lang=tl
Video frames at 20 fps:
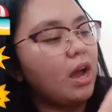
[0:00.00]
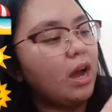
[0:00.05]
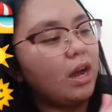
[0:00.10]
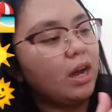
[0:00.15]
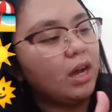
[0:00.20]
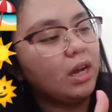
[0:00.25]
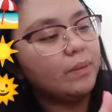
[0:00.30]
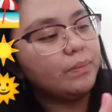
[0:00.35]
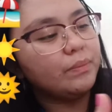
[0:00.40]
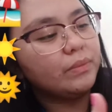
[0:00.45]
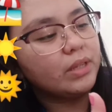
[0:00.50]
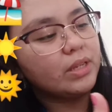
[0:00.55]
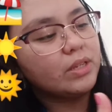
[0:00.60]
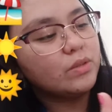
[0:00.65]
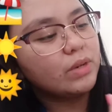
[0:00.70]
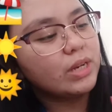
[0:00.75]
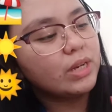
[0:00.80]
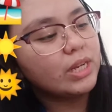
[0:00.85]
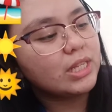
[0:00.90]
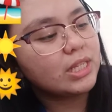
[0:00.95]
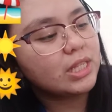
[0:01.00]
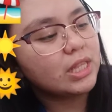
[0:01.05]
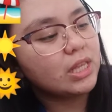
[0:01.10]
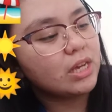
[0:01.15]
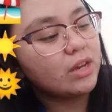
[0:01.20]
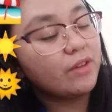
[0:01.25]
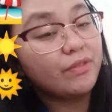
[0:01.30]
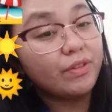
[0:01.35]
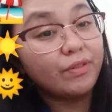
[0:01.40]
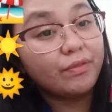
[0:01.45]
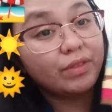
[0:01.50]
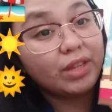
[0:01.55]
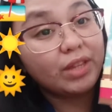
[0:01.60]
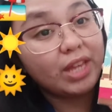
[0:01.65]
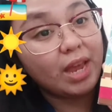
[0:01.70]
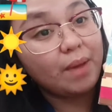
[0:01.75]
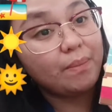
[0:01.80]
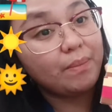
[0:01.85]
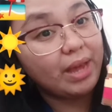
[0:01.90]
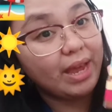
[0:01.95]
Um, this one is the
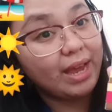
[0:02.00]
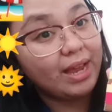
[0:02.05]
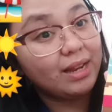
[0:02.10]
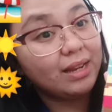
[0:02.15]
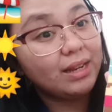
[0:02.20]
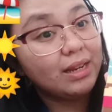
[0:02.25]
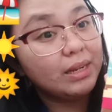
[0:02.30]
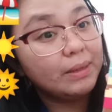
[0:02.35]
50 ml.